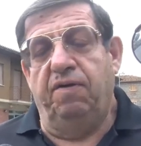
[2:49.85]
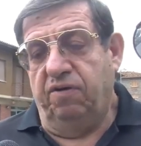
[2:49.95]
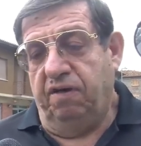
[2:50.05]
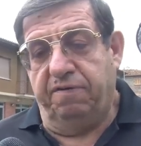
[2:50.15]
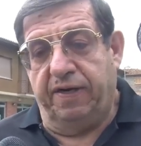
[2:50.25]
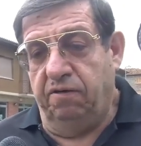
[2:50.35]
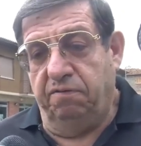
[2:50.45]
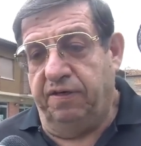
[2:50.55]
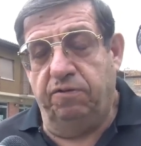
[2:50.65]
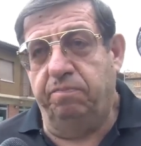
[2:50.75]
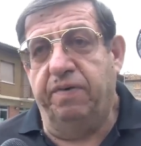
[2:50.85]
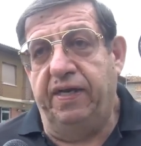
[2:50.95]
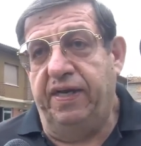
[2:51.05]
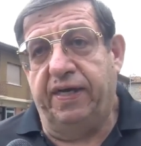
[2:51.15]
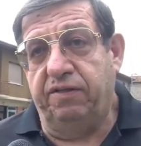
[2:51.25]
quello che fanno fanno
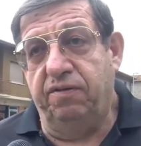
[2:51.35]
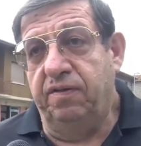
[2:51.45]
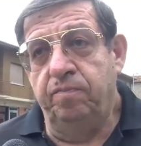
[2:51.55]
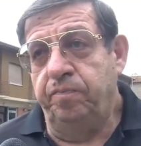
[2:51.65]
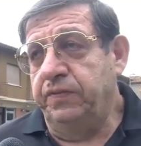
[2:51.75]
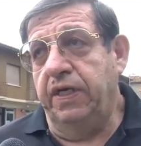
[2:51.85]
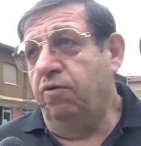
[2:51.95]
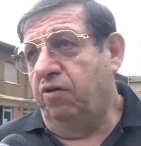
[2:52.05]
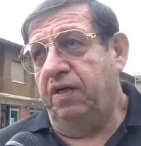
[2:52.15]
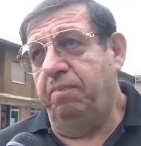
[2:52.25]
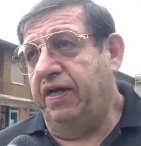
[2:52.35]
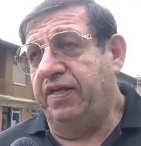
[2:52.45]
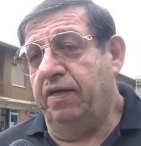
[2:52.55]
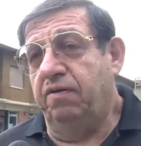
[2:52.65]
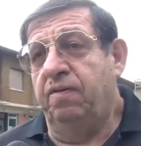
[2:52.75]
sbagliato e non
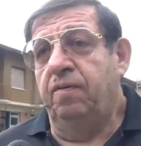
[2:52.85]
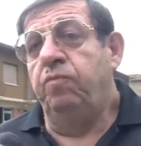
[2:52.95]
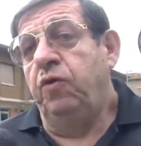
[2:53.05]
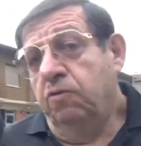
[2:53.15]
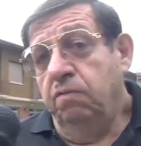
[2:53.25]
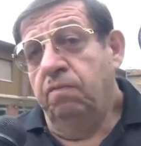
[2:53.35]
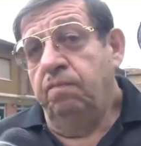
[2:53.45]
rimediano. Più